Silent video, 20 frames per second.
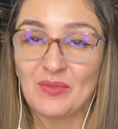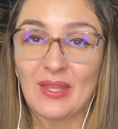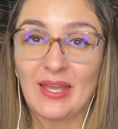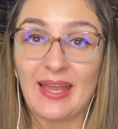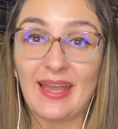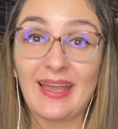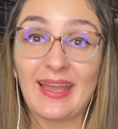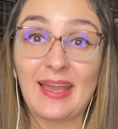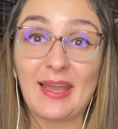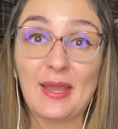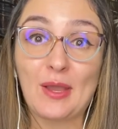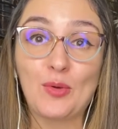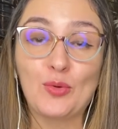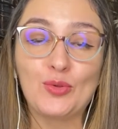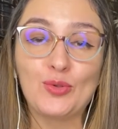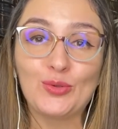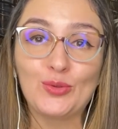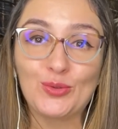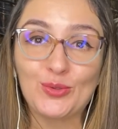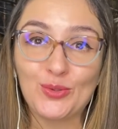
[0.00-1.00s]
é, o
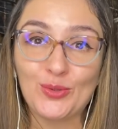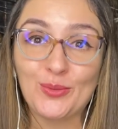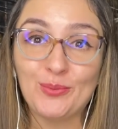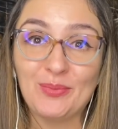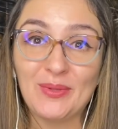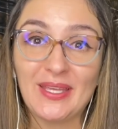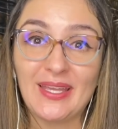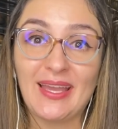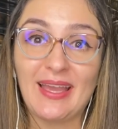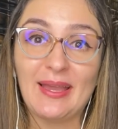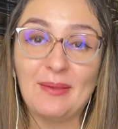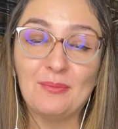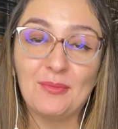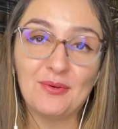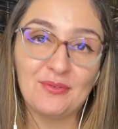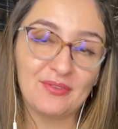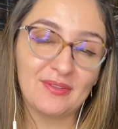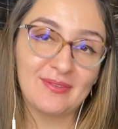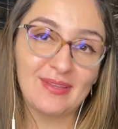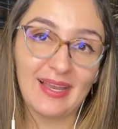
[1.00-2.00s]
YouTube é
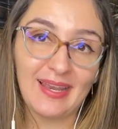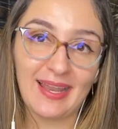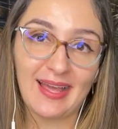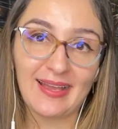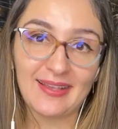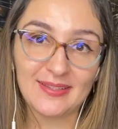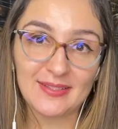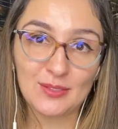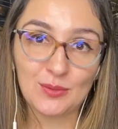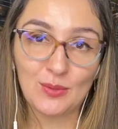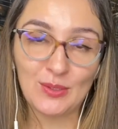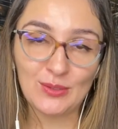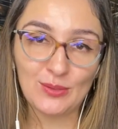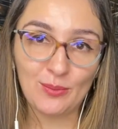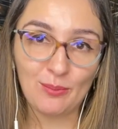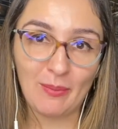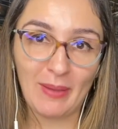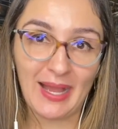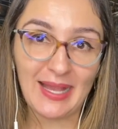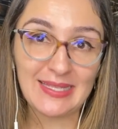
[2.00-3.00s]
movido a likes. Quanto
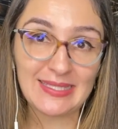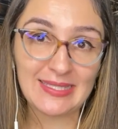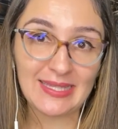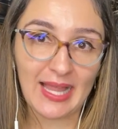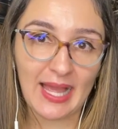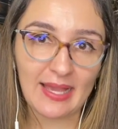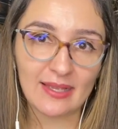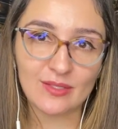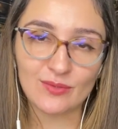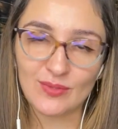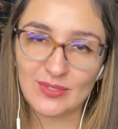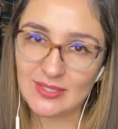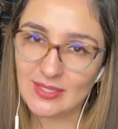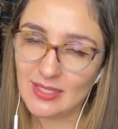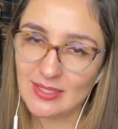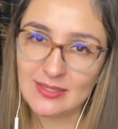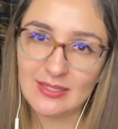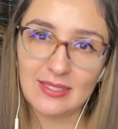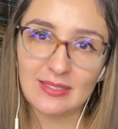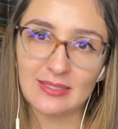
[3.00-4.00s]
mais likes
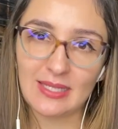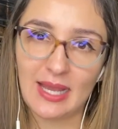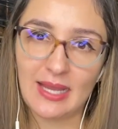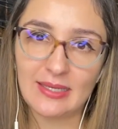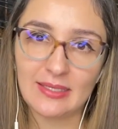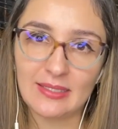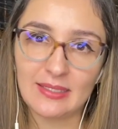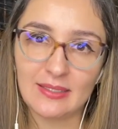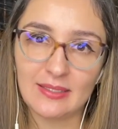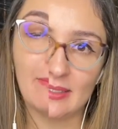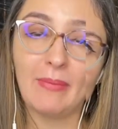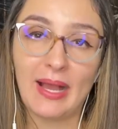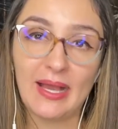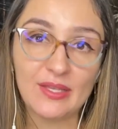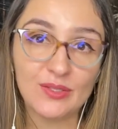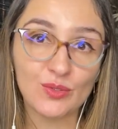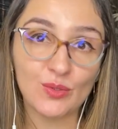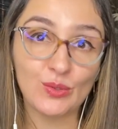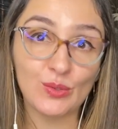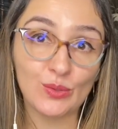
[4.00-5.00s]
vocês deixarem aqui,
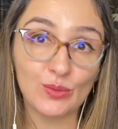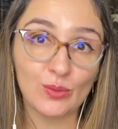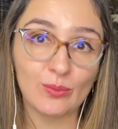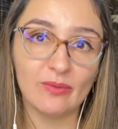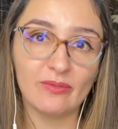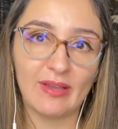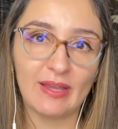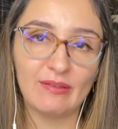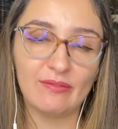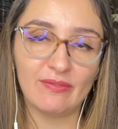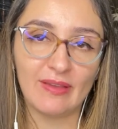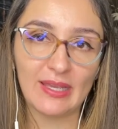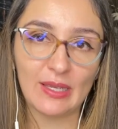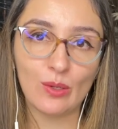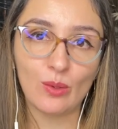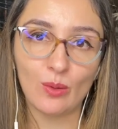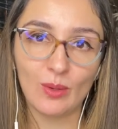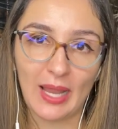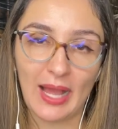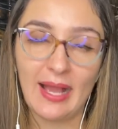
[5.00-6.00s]
mais o YouTube vai
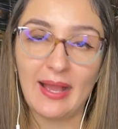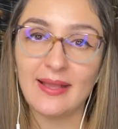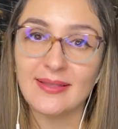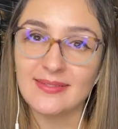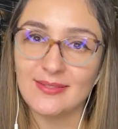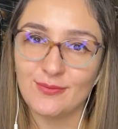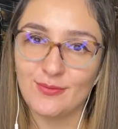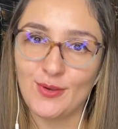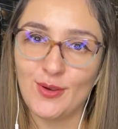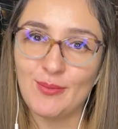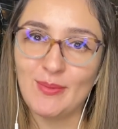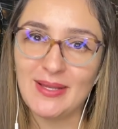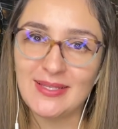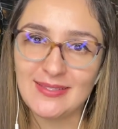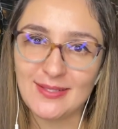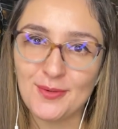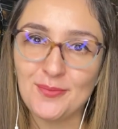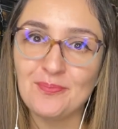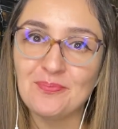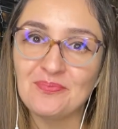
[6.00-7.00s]
veicular essa
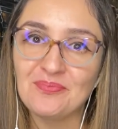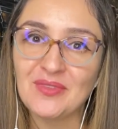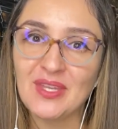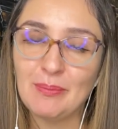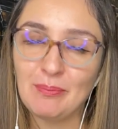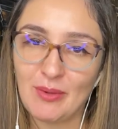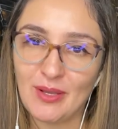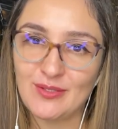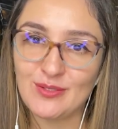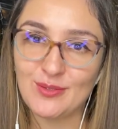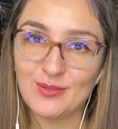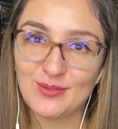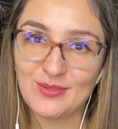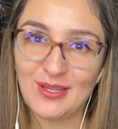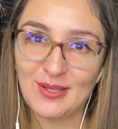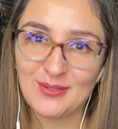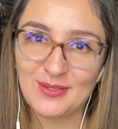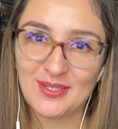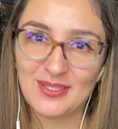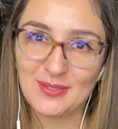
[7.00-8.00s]
informação que pode
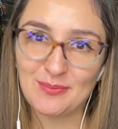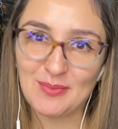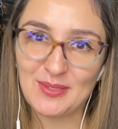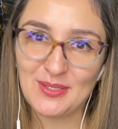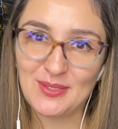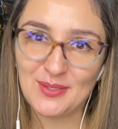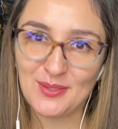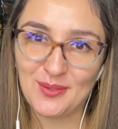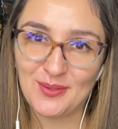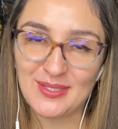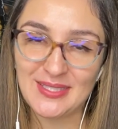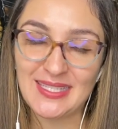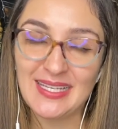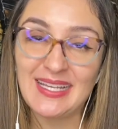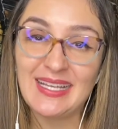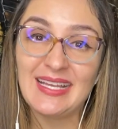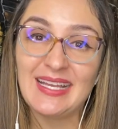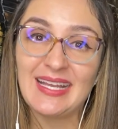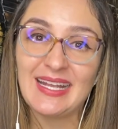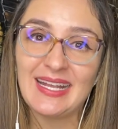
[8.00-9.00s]
ajudar outras pessoas.
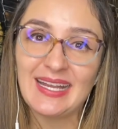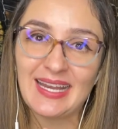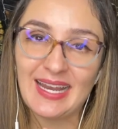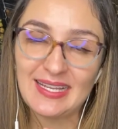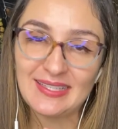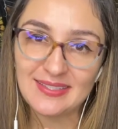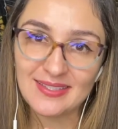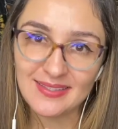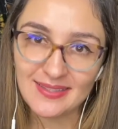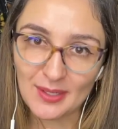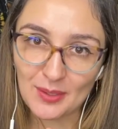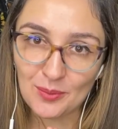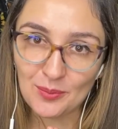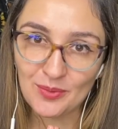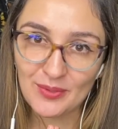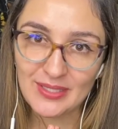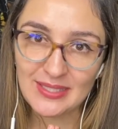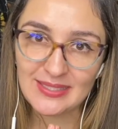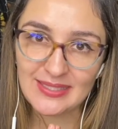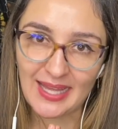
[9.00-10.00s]
Gratidão
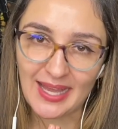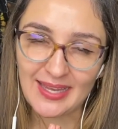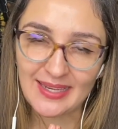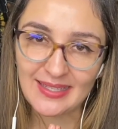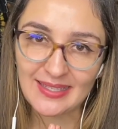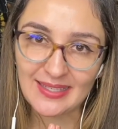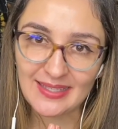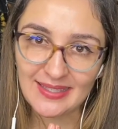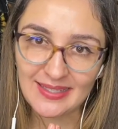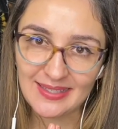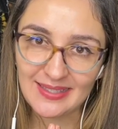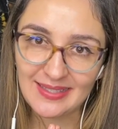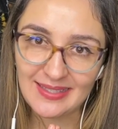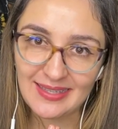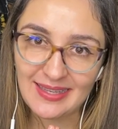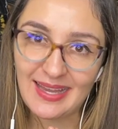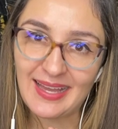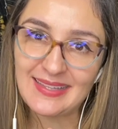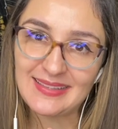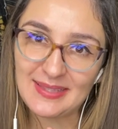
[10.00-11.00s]
por estarem aqui.
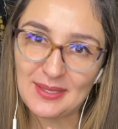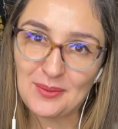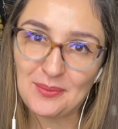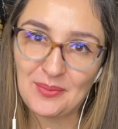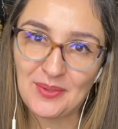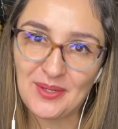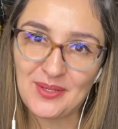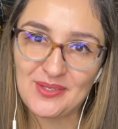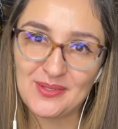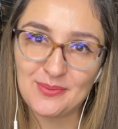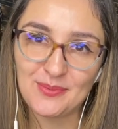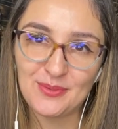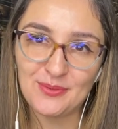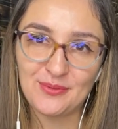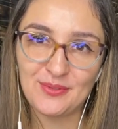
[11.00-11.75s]
Até o próximo